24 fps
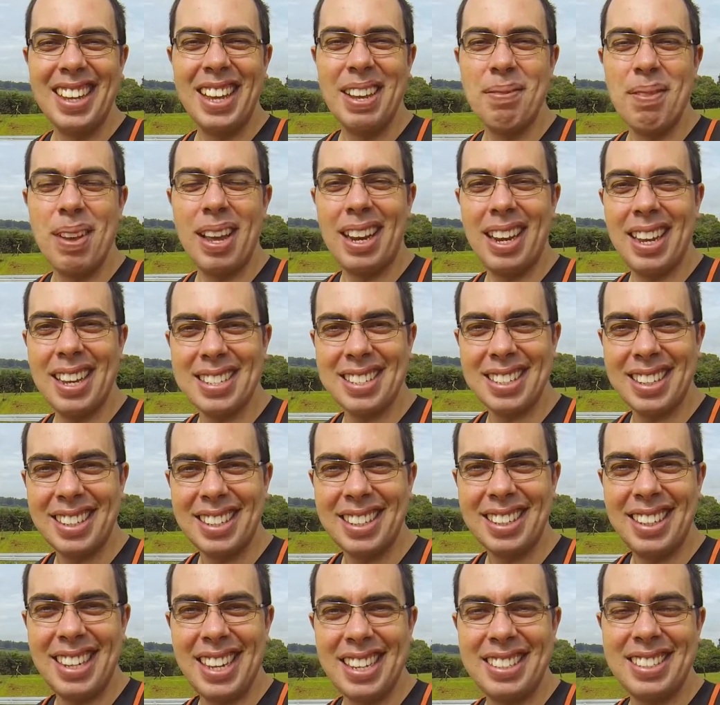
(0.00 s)
Beleza?
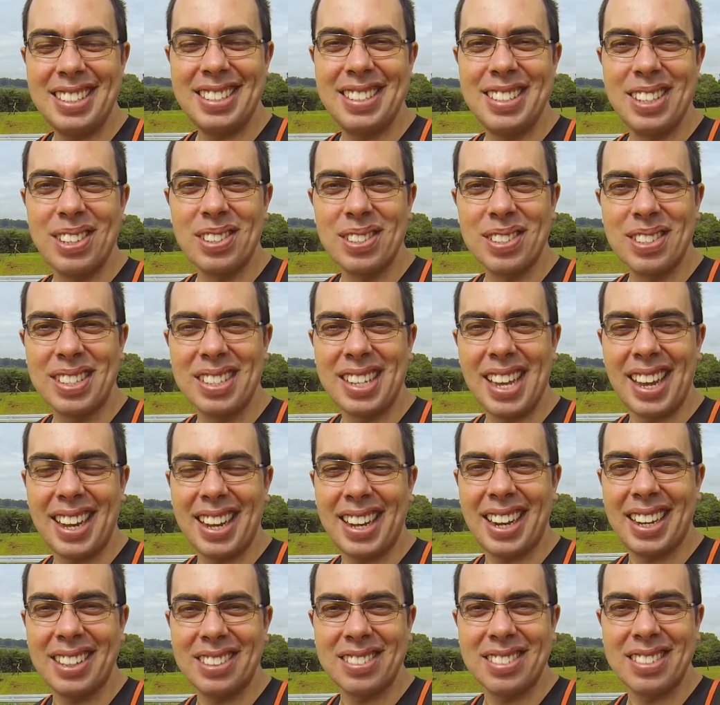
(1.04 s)
Estes são os
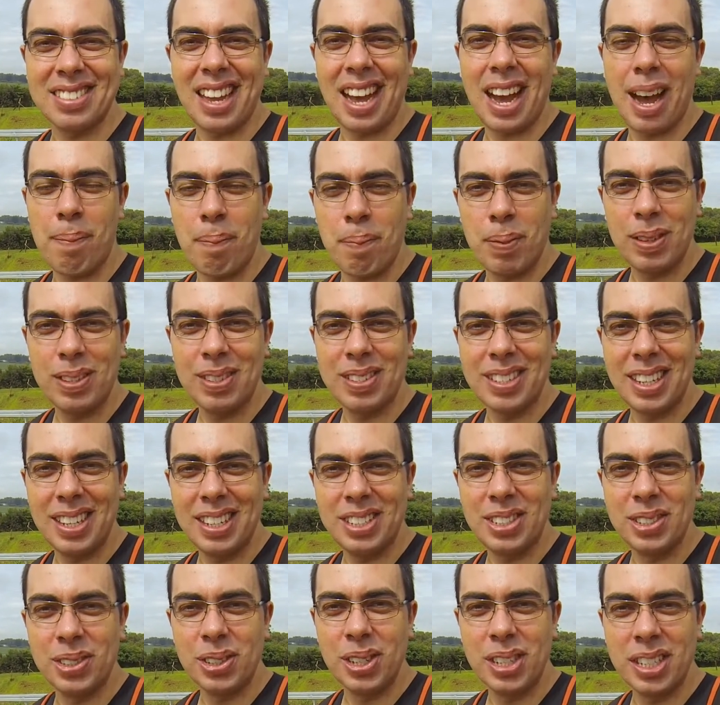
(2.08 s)
recados rápidos aí
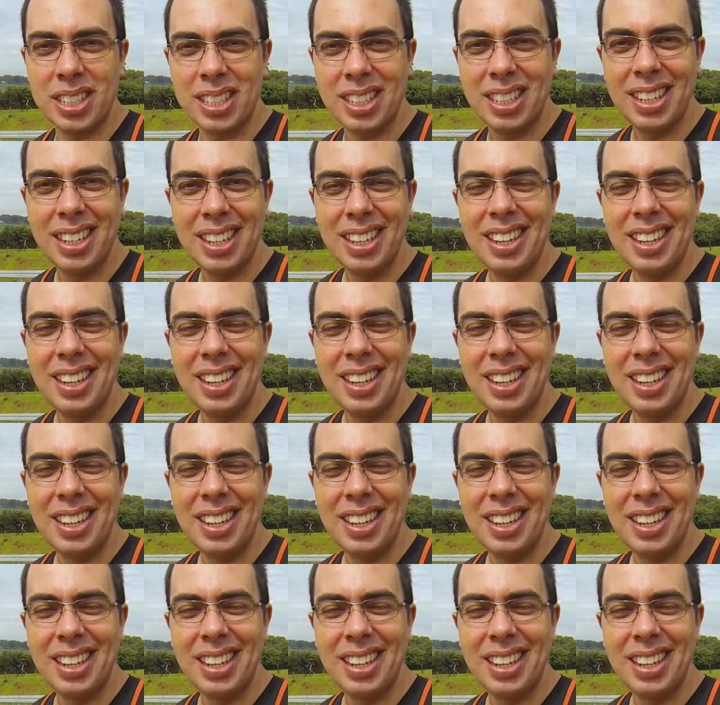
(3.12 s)
de hoje.